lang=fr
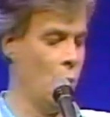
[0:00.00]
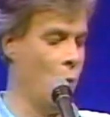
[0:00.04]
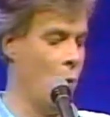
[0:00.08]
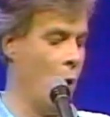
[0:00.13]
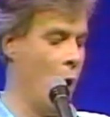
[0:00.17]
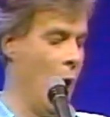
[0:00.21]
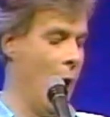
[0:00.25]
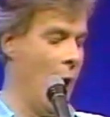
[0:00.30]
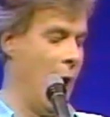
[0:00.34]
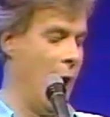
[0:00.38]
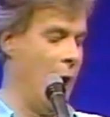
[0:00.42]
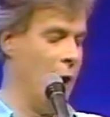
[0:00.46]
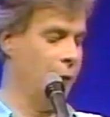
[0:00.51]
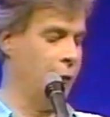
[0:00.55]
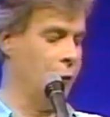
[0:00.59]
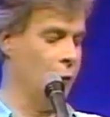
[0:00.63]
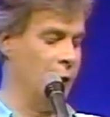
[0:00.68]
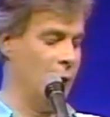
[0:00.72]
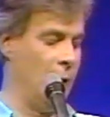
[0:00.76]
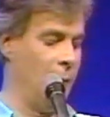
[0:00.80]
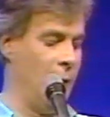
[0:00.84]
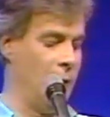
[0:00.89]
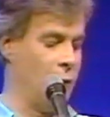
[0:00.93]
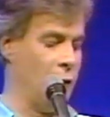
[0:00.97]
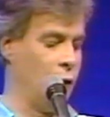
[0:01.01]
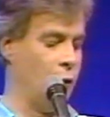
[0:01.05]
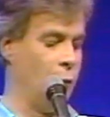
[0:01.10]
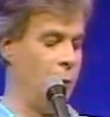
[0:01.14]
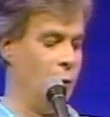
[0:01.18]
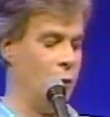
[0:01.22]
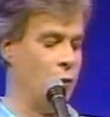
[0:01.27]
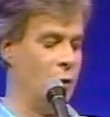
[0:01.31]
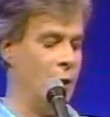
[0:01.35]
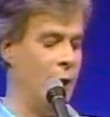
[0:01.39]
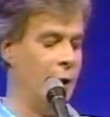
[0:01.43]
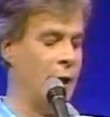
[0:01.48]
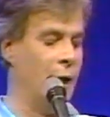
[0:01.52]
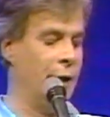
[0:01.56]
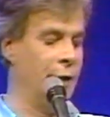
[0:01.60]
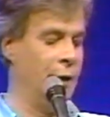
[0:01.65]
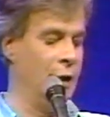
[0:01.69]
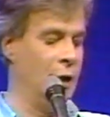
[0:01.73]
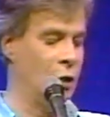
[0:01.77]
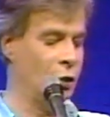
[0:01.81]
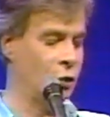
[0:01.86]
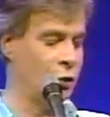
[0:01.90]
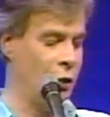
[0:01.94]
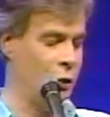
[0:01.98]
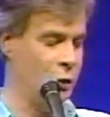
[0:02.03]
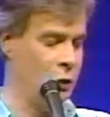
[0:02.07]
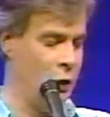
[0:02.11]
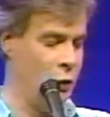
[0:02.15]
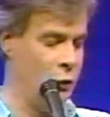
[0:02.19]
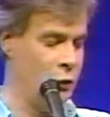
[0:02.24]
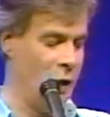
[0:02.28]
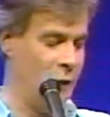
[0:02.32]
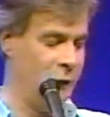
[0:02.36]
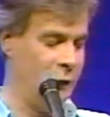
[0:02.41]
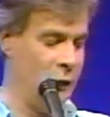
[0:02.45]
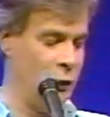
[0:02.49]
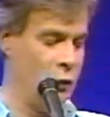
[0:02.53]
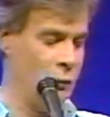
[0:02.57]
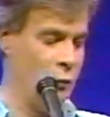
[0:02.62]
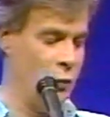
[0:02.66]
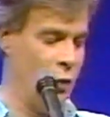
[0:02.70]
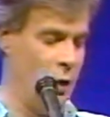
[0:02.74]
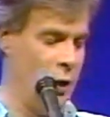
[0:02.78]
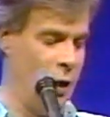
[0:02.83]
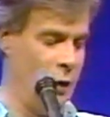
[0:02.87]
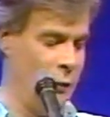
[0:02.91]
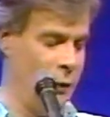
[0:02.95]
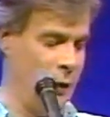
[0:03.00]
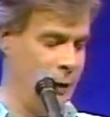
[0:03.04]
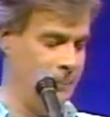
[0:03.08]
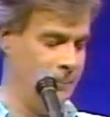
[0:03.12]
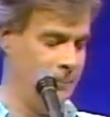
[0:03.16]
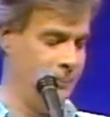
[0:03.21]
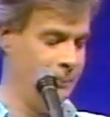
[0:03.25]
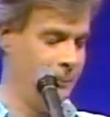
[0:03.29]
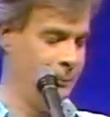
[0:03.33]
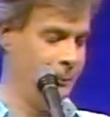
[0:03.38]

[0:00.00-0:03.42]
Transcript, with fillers: Ouais, faudrait bien s'occuper du lait Carnation, il est dû à la fin du mois, là, lui.